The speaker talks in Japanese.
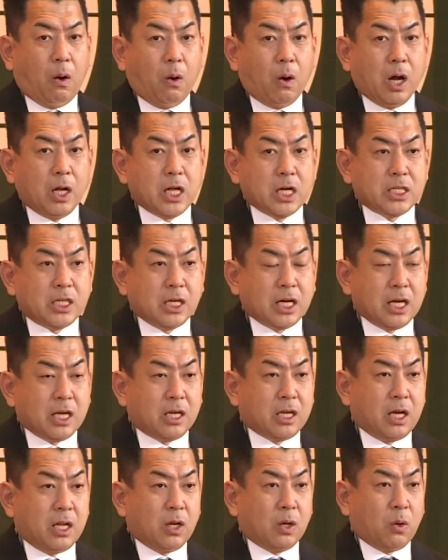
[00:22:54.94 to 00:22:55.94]
お話が
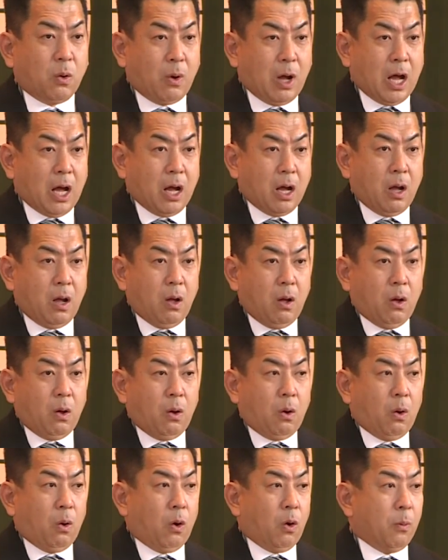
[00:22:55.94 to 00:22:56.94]
聞ける子
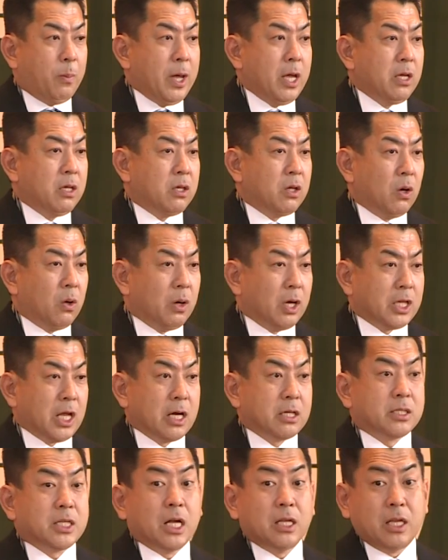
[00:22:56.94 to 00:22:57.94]
はお勉強が
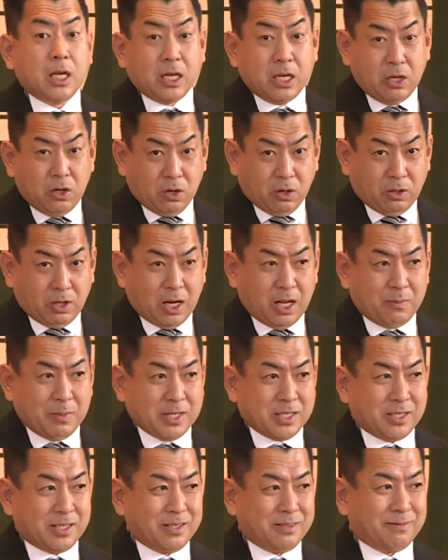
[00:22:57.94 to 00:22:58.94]
たくさんできるようになり
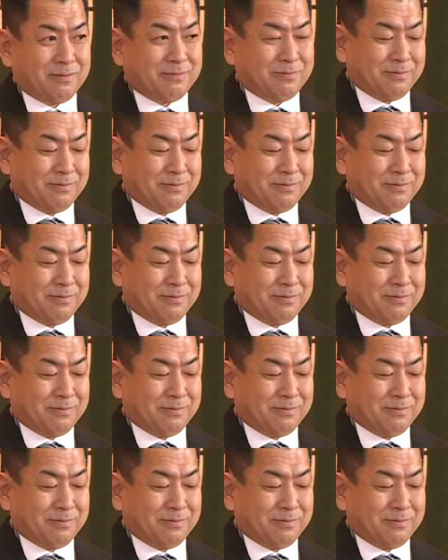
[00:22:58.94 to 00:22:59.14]
ます